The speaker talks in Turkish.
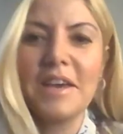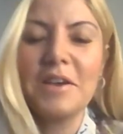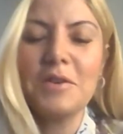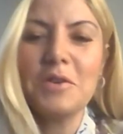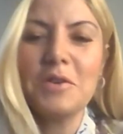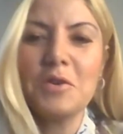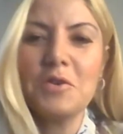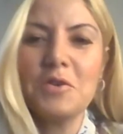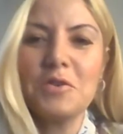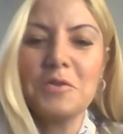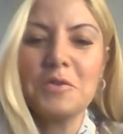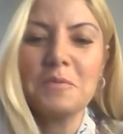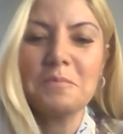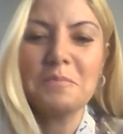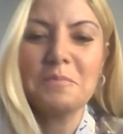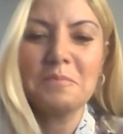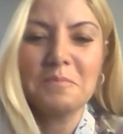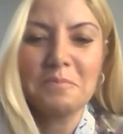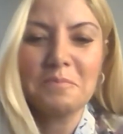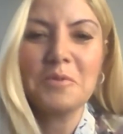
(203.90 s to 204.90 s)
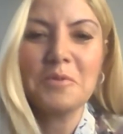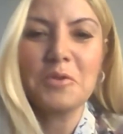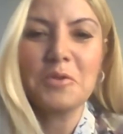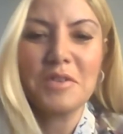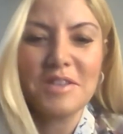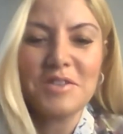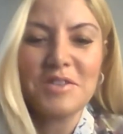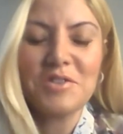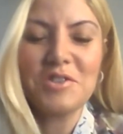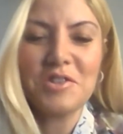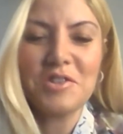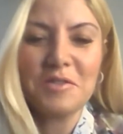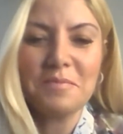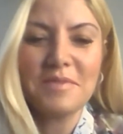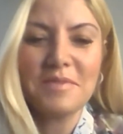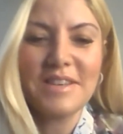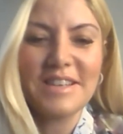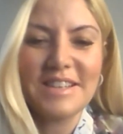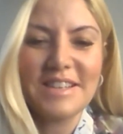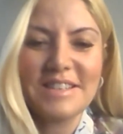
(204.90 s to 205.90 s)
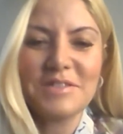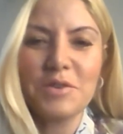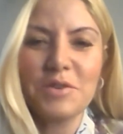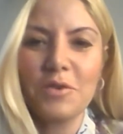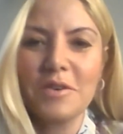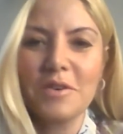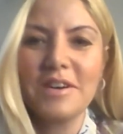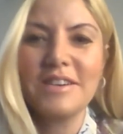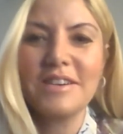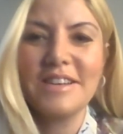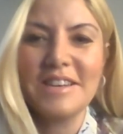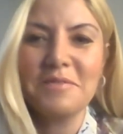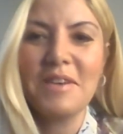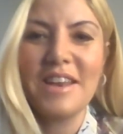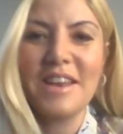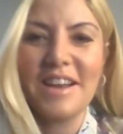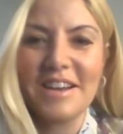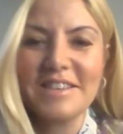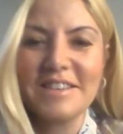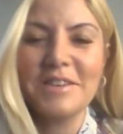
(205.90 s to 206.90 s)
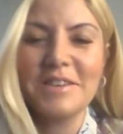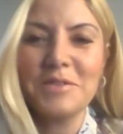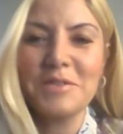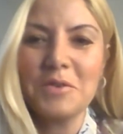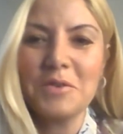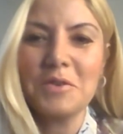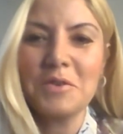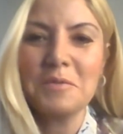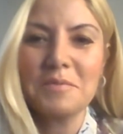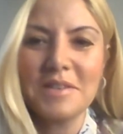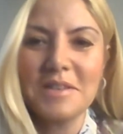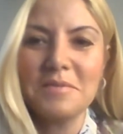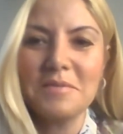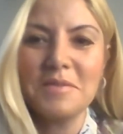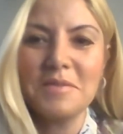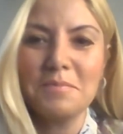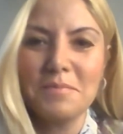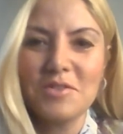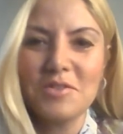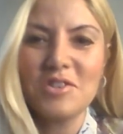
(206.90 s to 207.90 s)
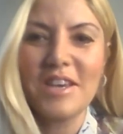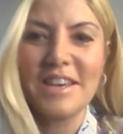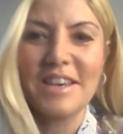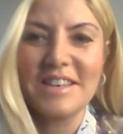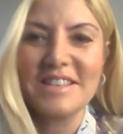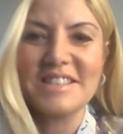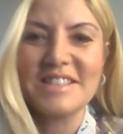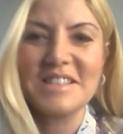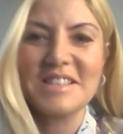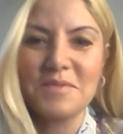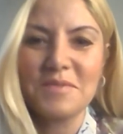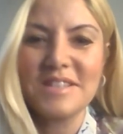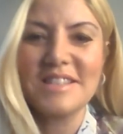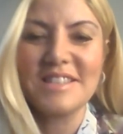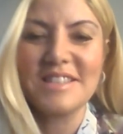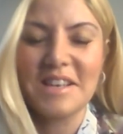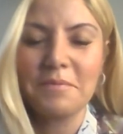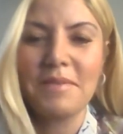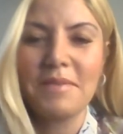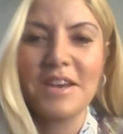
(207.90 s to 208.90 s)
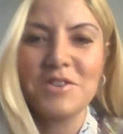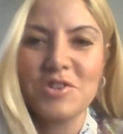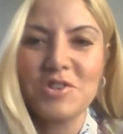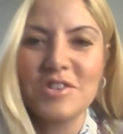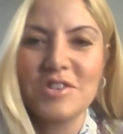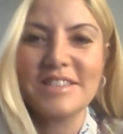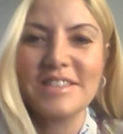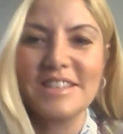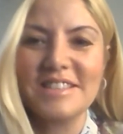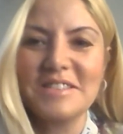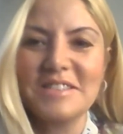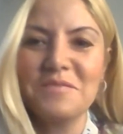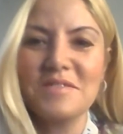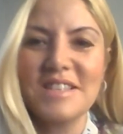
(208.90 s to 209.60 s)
beğeniyorum bu girişimi çok e, merak ediyorum gibi bir şey yazıp size mentionladım.